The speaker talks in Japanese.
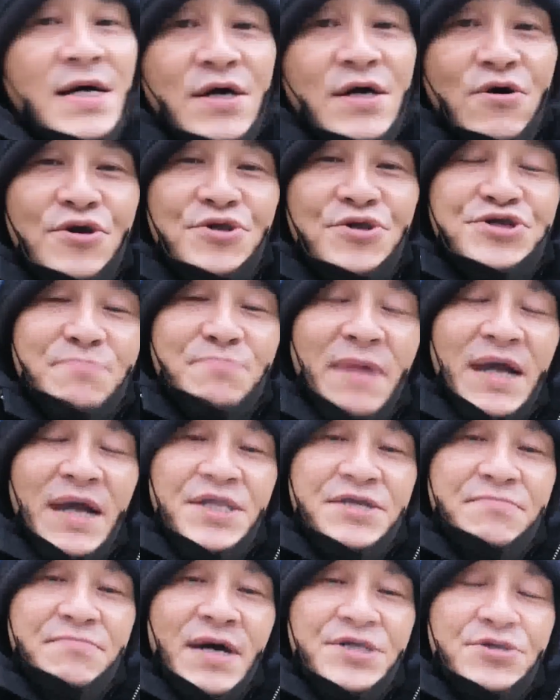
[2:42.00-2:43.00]
こいつ毎
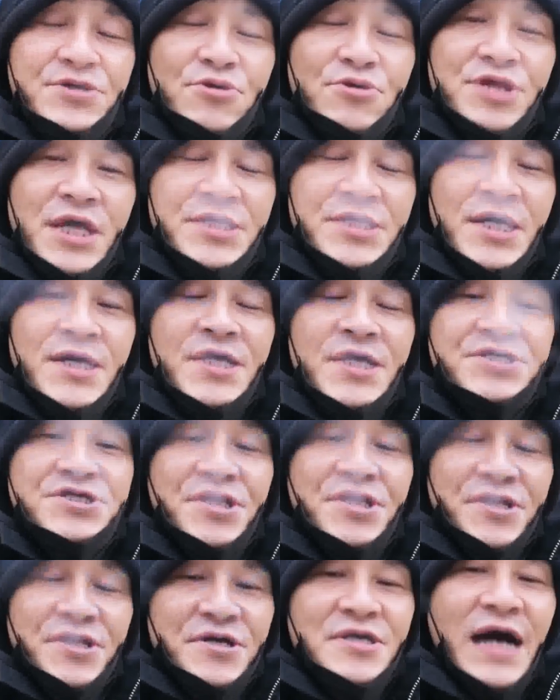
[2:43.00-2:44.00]
日毎日同じ話
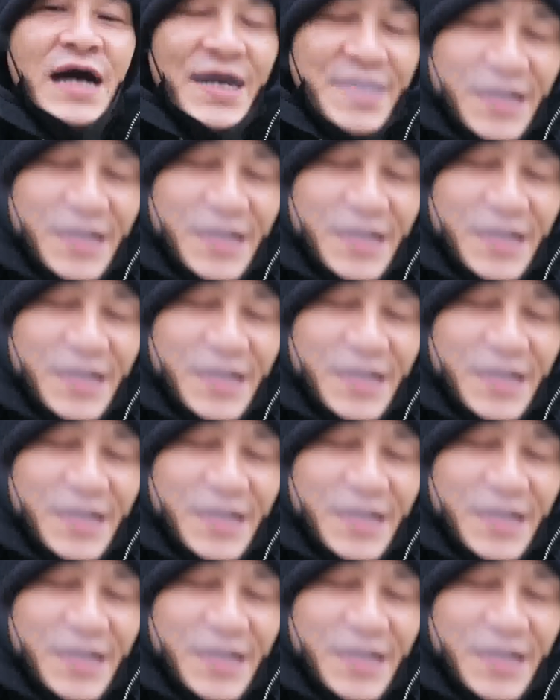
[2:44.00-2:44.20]
してる。あ